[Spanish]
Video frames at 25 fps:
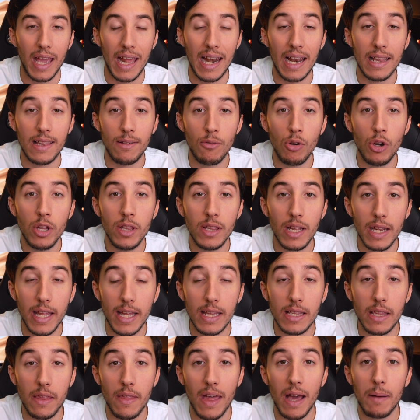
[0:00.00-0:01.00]
El altavoz
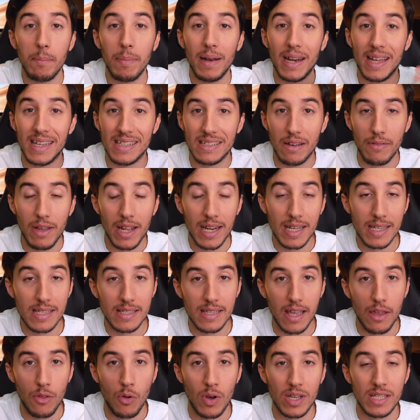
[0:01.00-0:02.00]
inteligente de Apple que se había
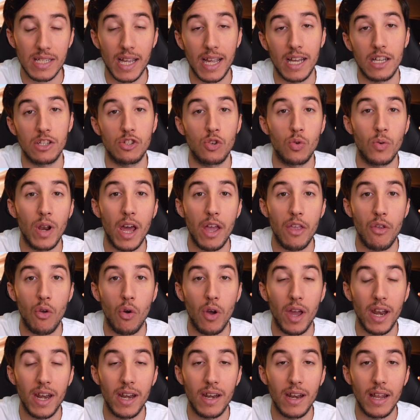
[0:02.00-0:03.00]
lanzado hace casi un
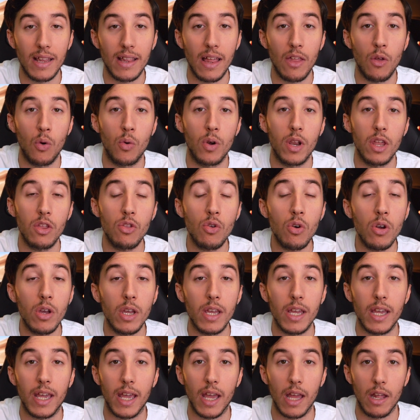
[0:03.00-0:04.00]
año en Estados Unidos
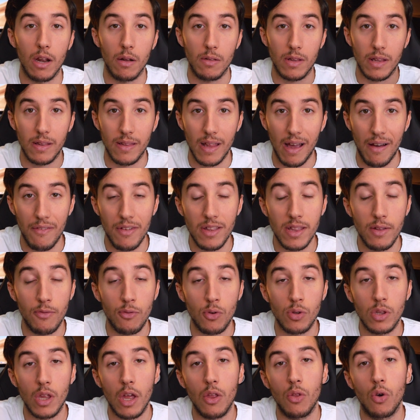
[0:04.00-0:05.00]
y que habían
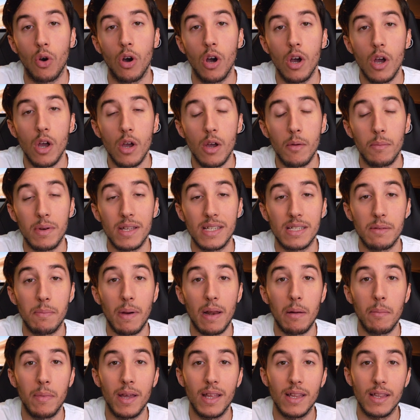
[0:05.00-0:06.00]
disfrutado
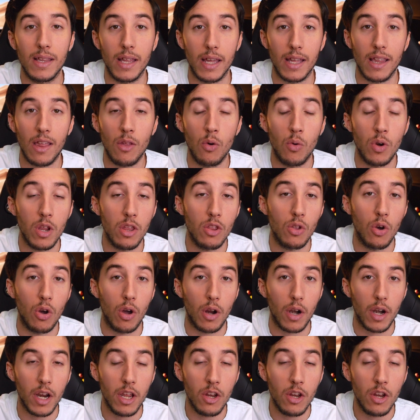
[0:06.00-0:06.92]
principalmente Estados Unidos,